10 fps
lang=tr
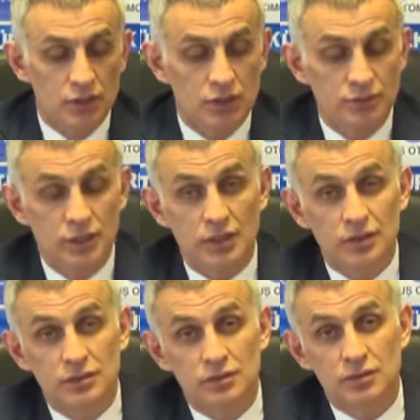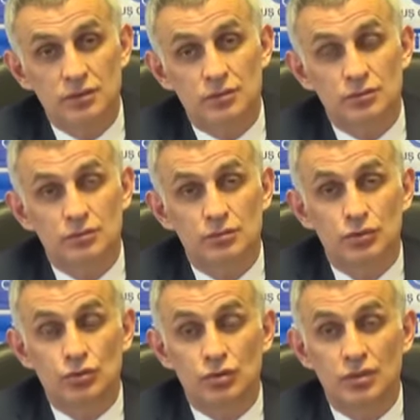Şimdi
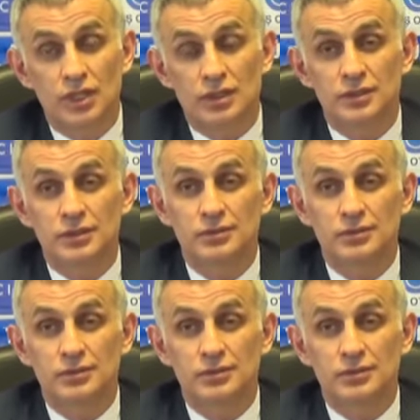bu kurullar